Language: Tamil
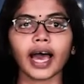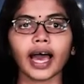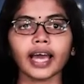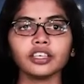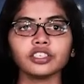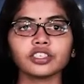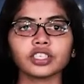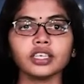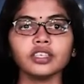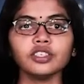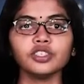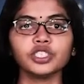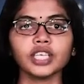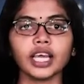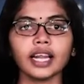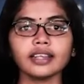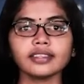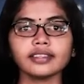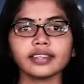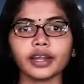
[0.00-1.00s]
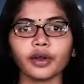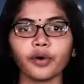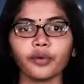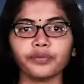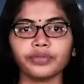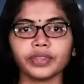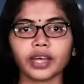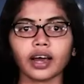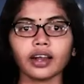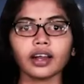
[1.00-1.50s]
ஆண்டன்
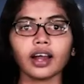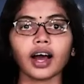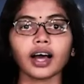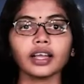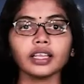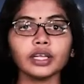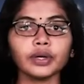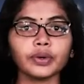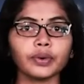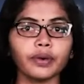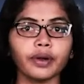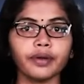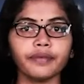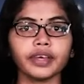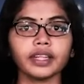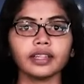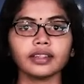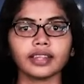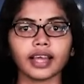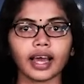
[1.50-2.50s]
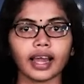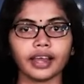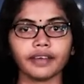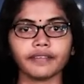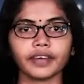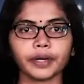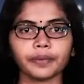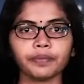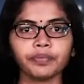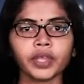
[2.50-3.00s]
ஜெலிசரோவ் தான் அந்த குழுவின்
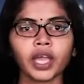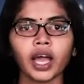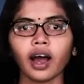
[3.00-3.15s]
தலைவர்